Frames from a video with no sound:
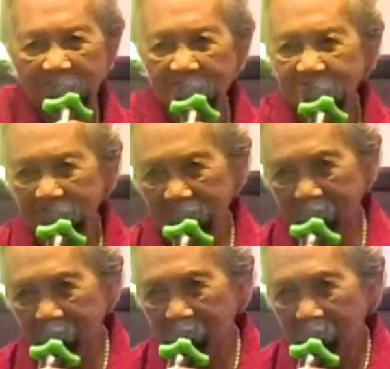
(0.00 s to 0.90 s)
di sini.
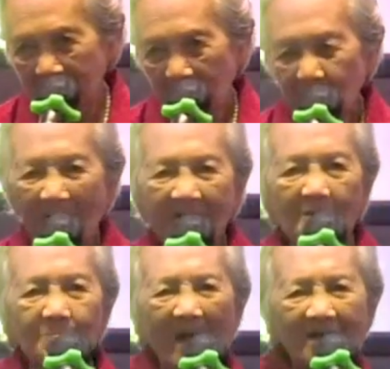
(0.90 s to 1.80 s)

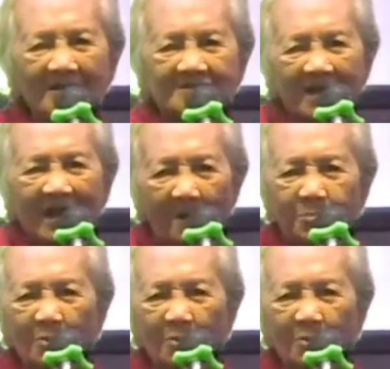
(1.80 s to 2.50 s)
Paling-paling 30